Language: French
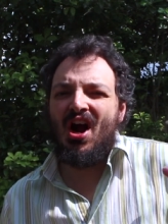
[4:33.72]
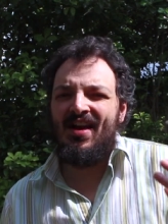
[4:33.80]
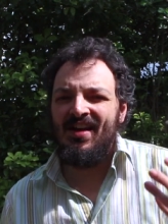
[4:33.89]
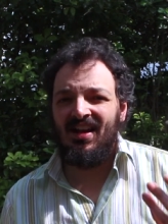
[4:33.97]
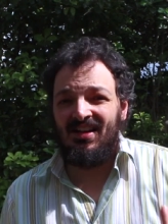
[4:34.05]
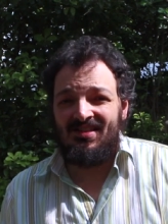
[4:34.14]

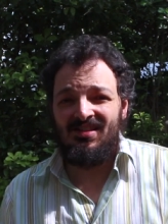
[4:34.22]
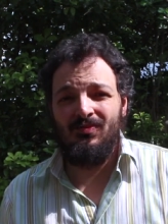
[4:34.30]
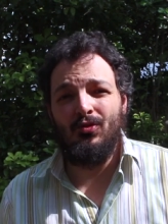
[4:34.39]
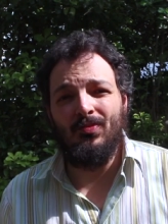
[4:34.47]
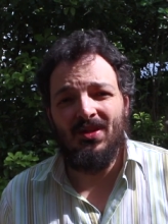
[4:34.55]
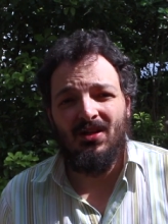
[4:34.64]
Et elle reste
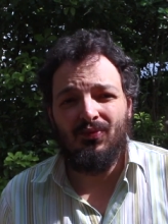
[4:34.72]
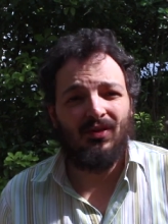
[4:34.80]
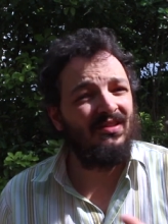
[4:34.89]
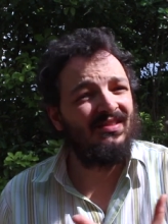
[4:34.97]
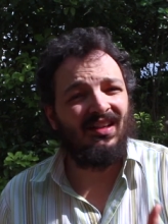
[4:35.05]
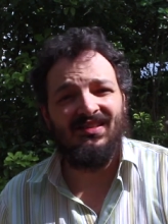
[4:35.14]
immobile pour
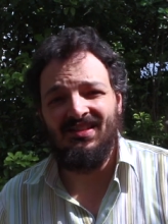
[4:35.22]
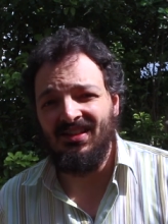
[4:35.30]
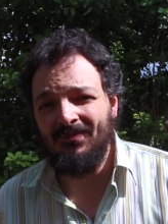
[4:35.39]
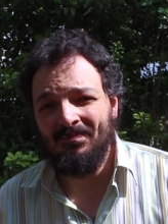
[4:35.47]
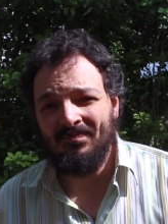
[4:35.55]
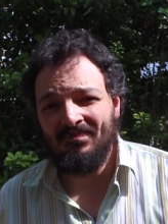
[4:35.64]

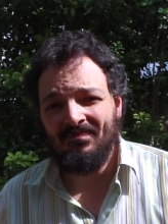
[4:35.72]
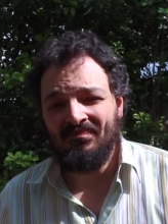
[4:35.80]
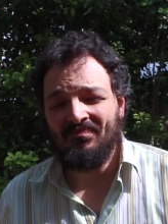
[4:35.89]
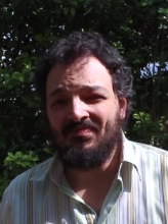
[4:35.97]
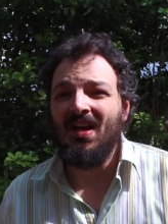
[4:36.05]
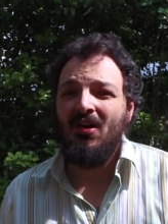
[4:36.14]
l'éternité.
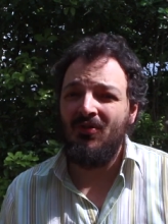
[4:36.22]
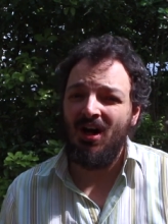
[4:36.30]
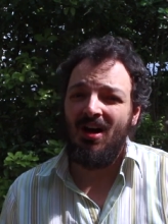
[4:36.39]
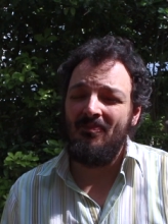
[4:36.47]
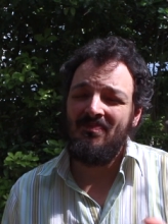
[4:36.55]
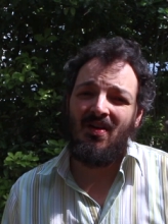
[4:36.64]

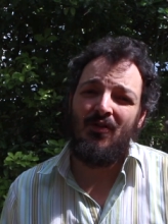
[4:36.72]
Voilà,